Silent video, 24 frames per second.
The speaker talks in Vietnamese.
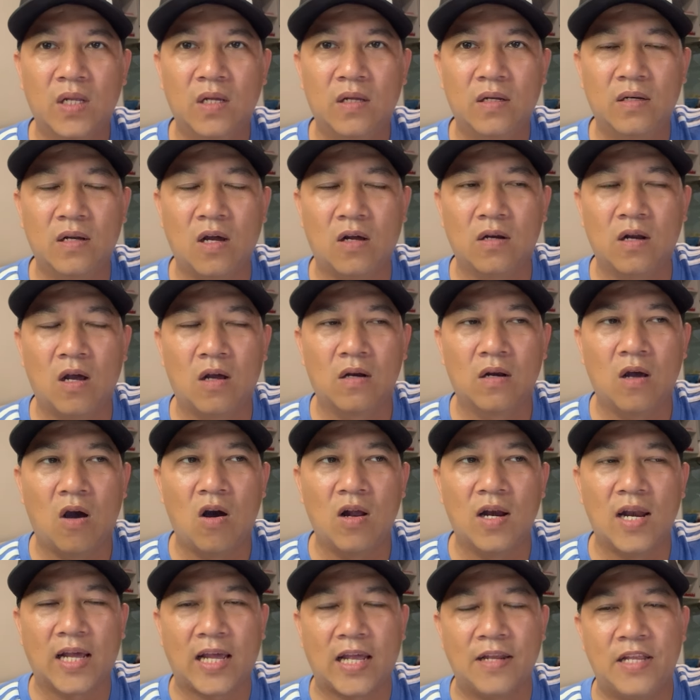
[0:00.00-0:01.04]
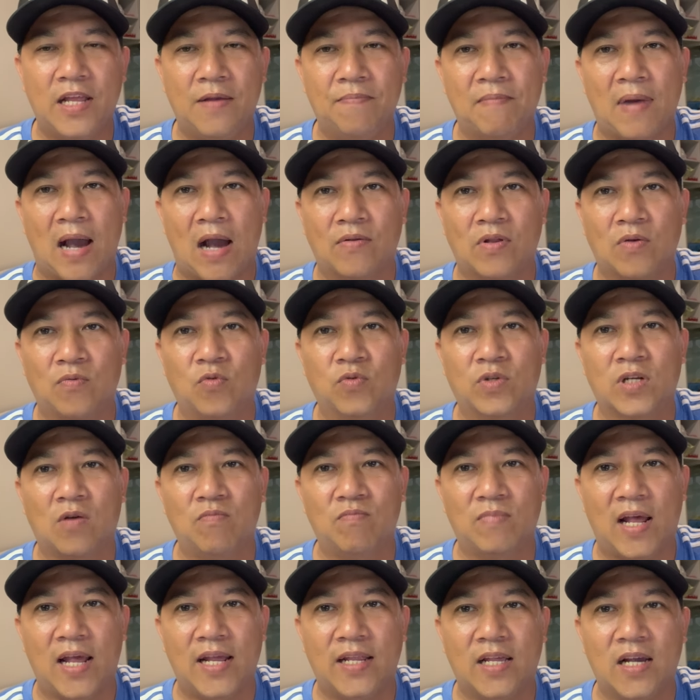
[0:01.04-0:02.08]
đó, đó, đó là cái diện mạo trong cuộc
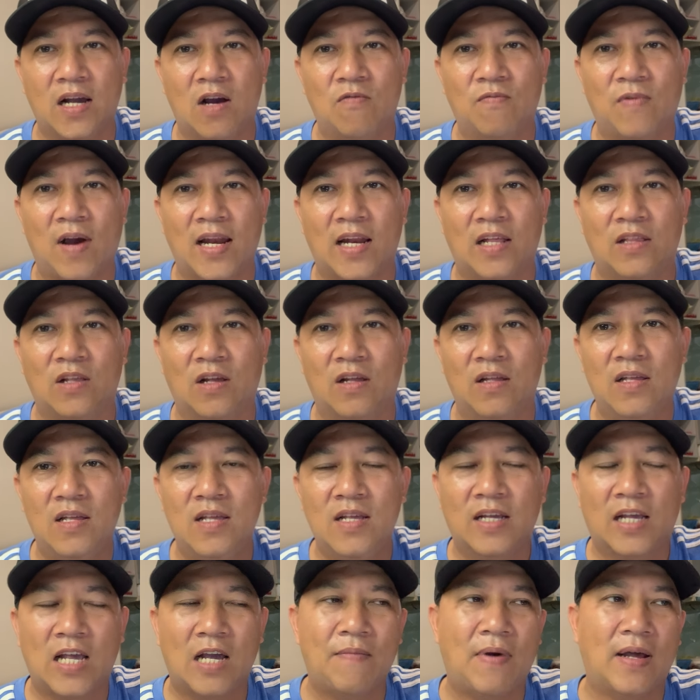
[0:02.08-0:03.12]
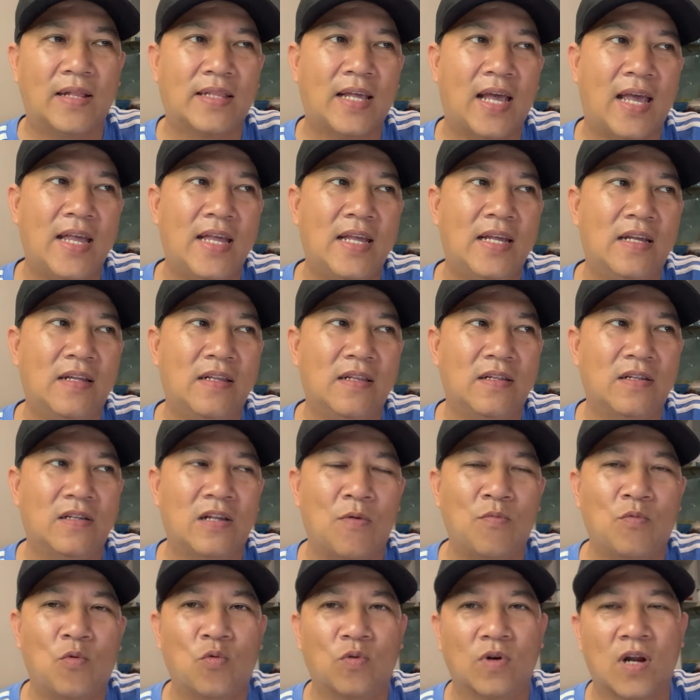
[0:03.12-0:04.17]
sống này chứ không phải là chơi các bạn thấy
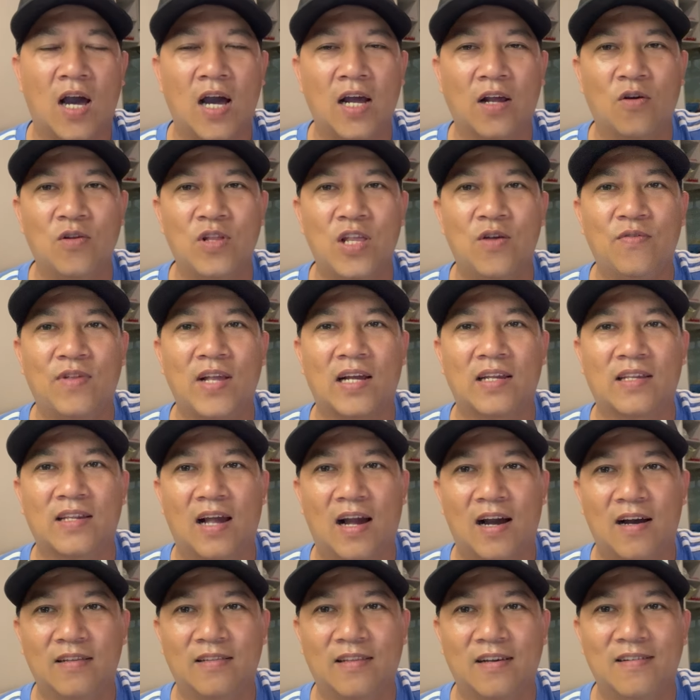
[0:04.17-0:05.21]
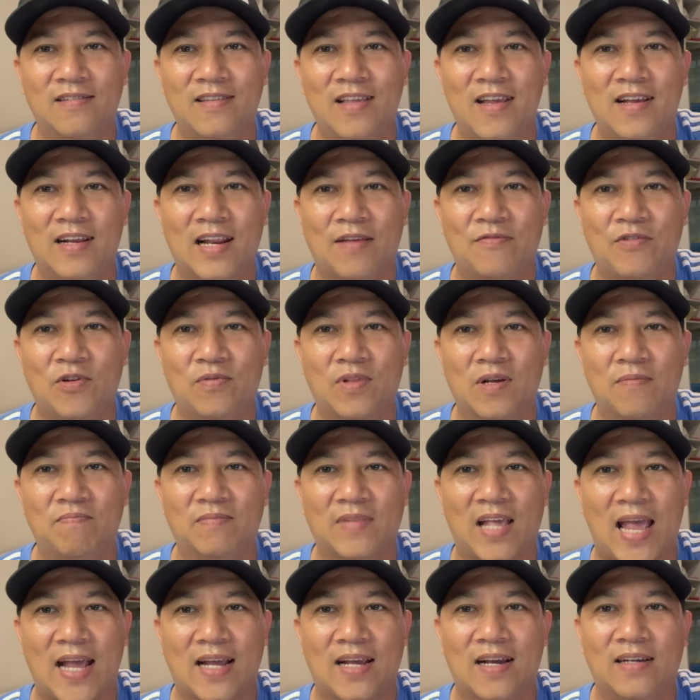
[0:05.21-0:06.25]
trong cuộc đời có nhiều chắc trở tự nhiên làm youtube một
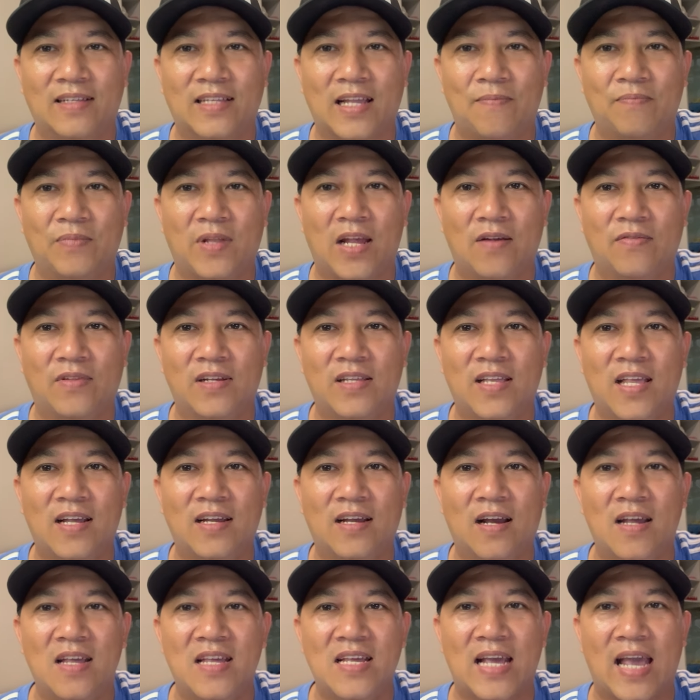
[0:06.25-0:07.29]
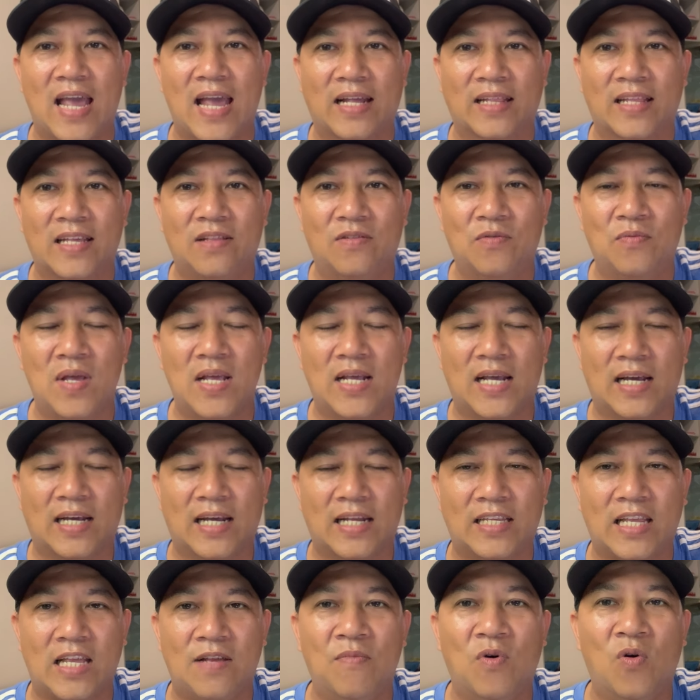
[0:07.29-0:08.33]
tháng gần trăm triệu tự nhiên nghỉ ngang thì tôi biết là các
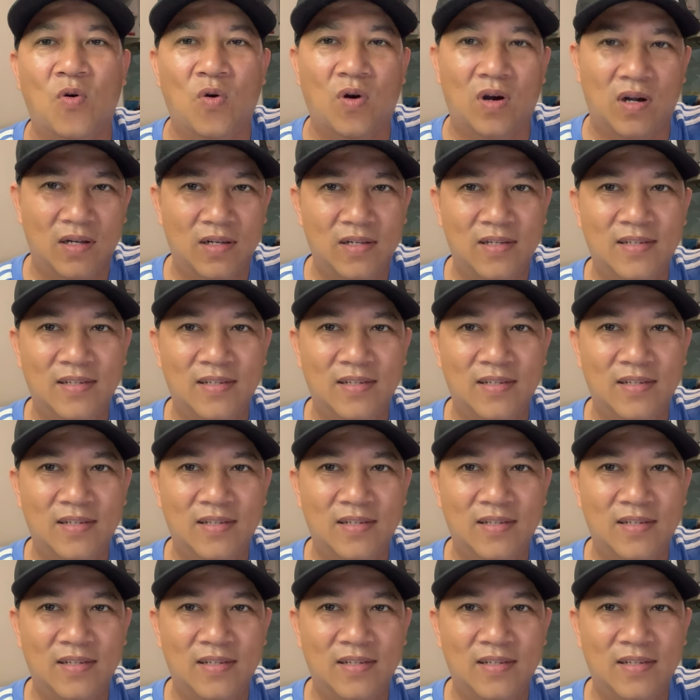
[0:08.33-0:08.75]
anh chị buồn